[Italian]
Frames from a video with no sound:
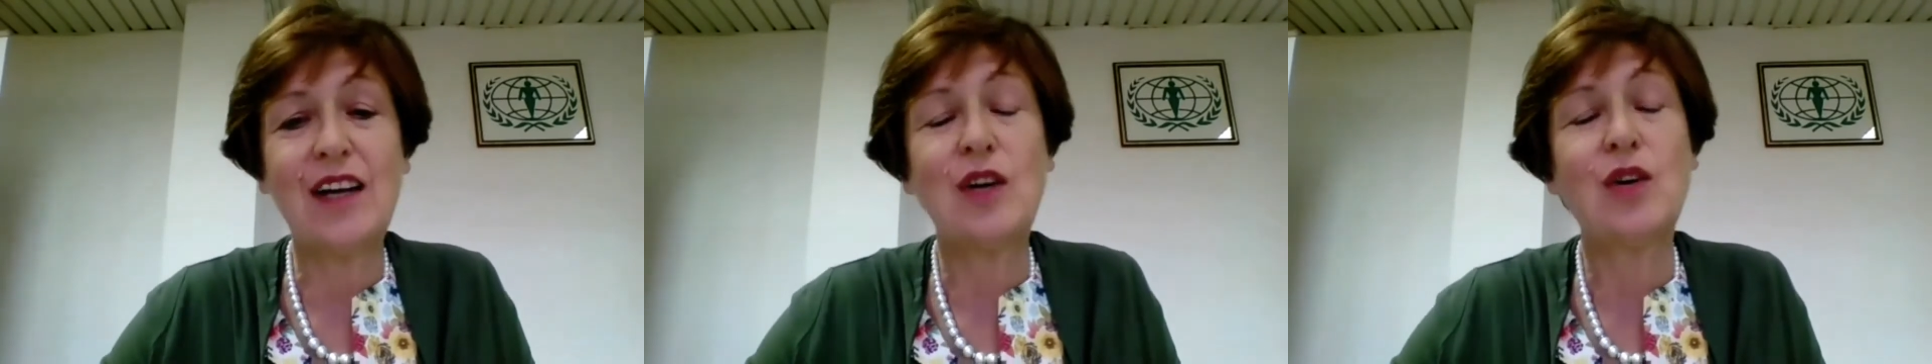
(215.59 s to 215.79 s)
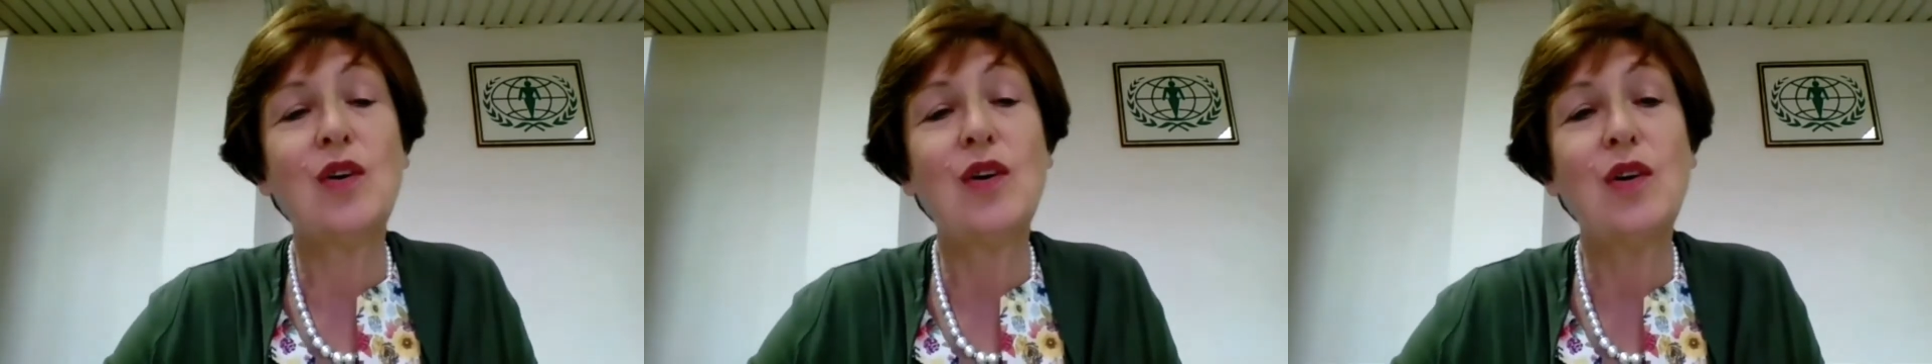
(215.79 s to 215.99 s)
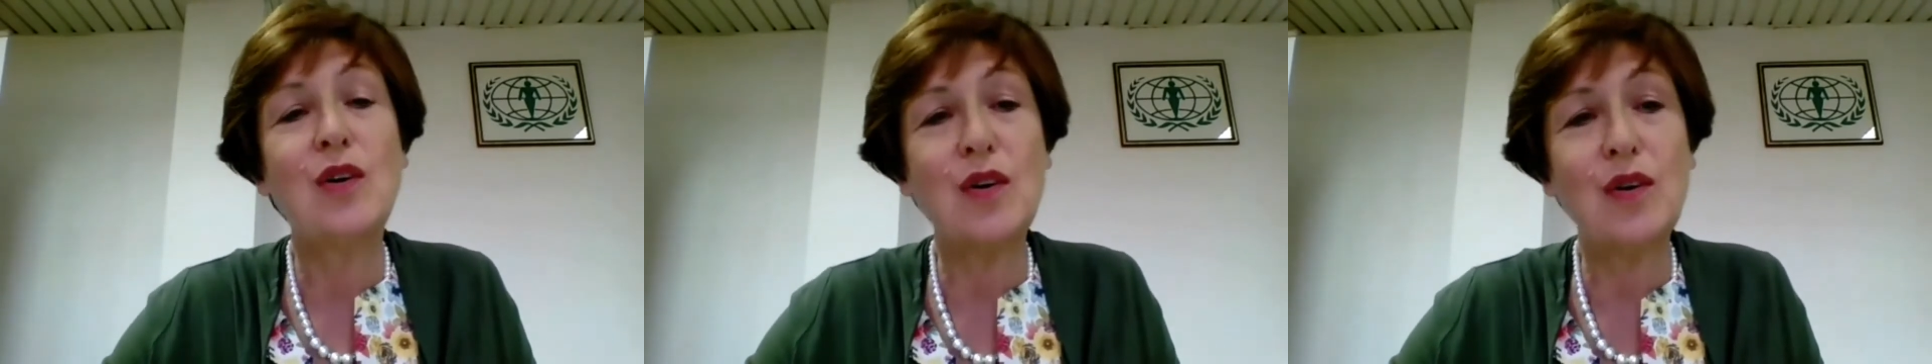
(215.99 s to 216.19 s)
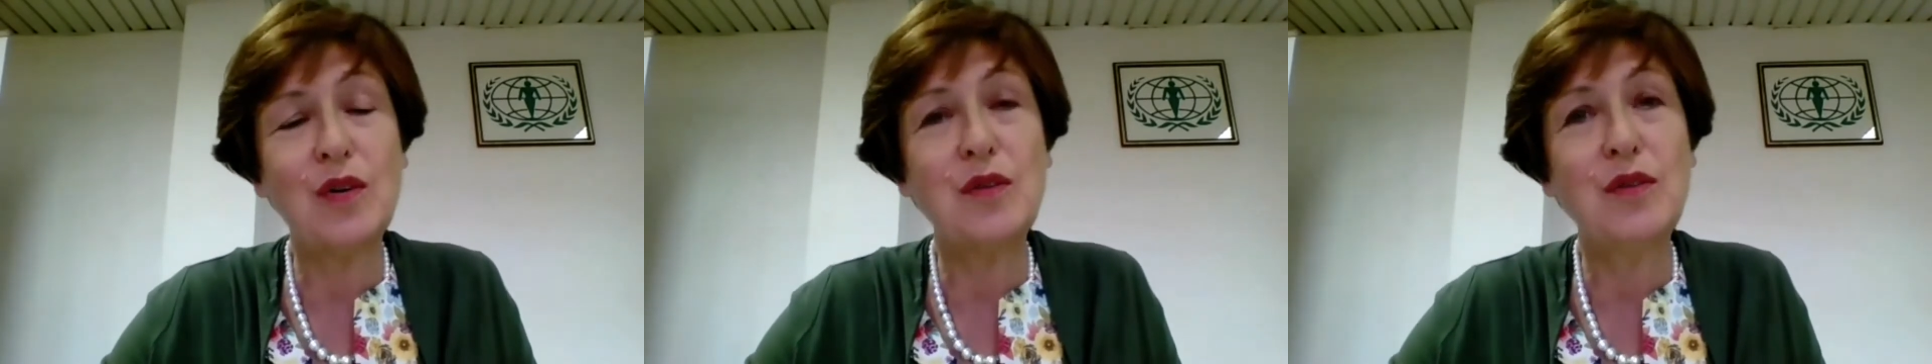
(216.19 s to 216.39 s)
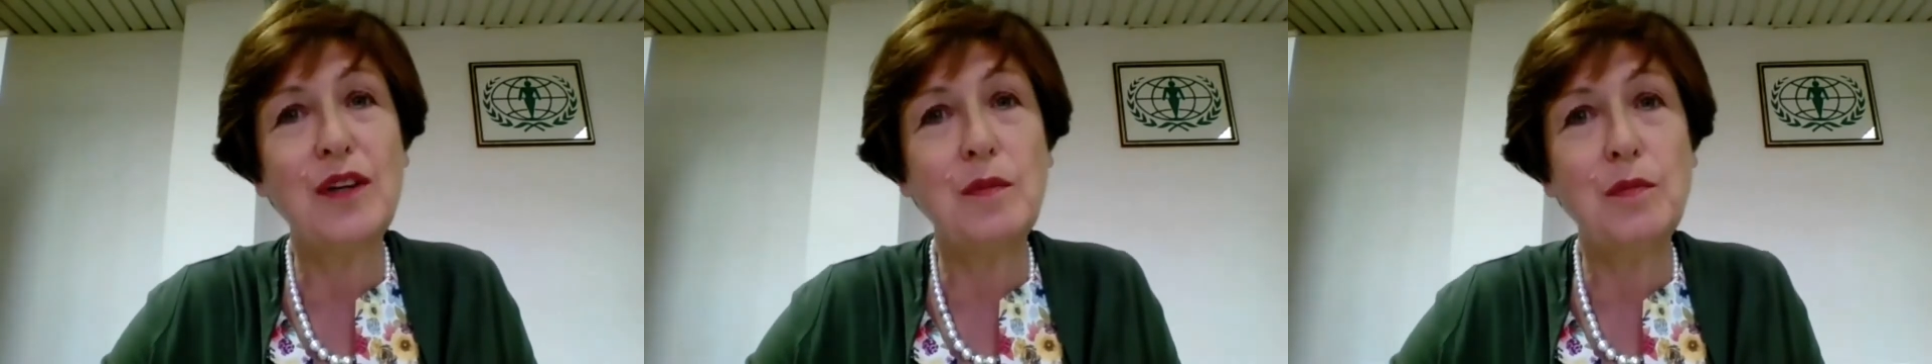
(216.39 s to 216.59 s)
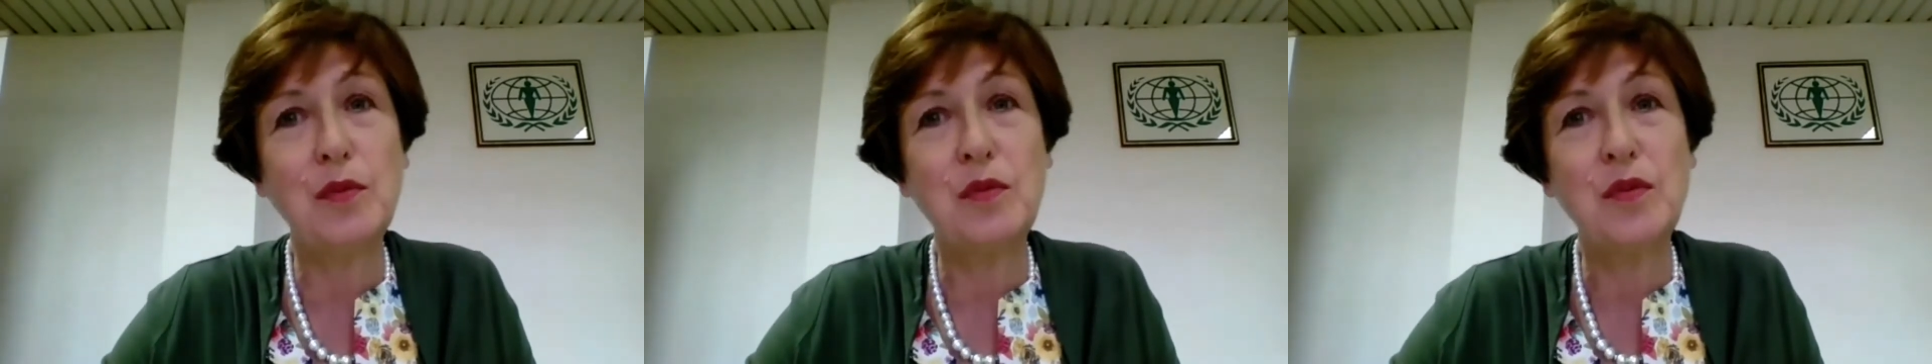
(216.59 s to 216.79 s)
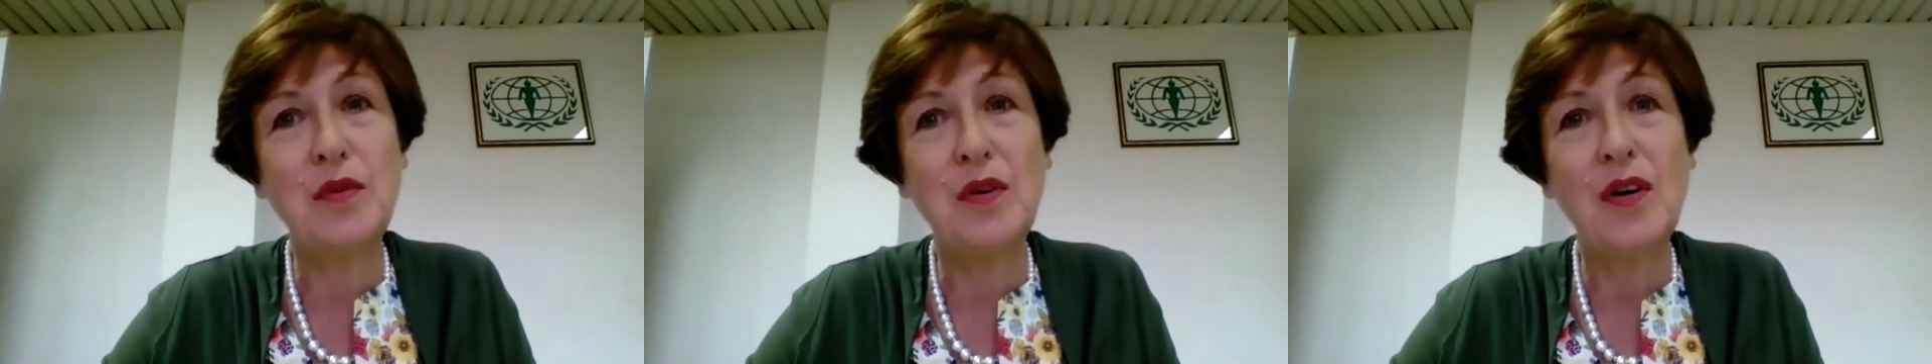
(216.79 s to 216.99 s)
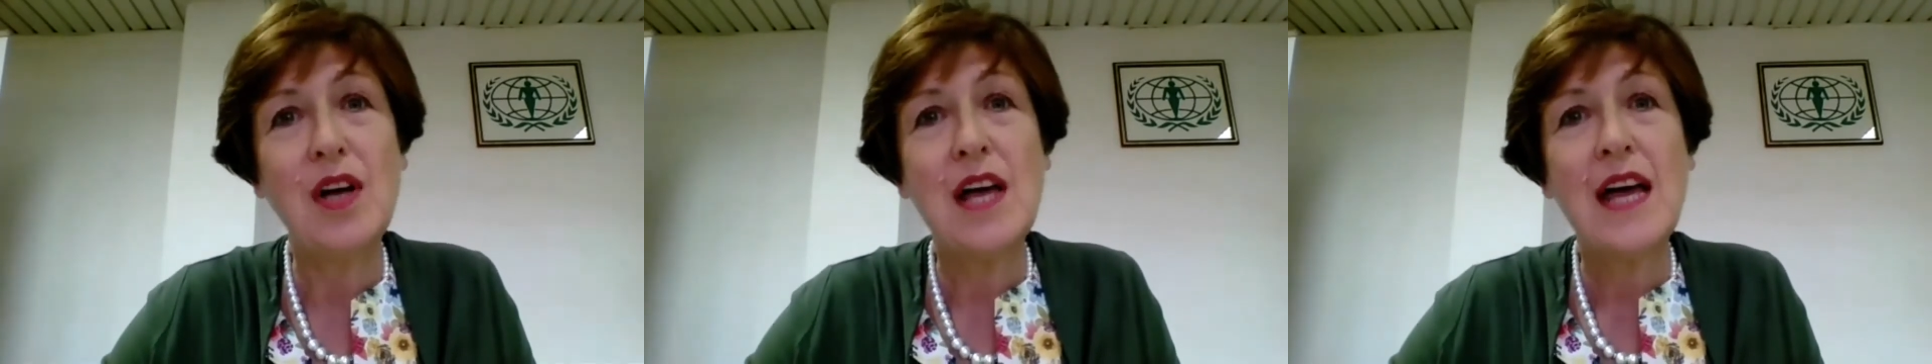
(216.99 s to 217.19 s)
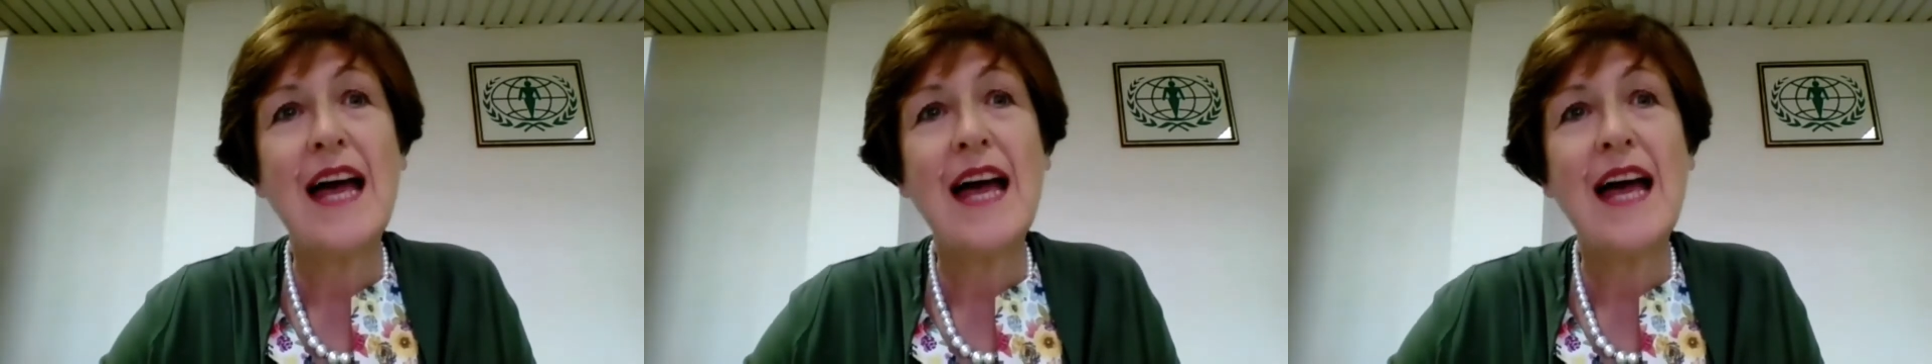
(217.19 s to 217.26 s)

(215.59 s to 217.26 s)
col loro contributo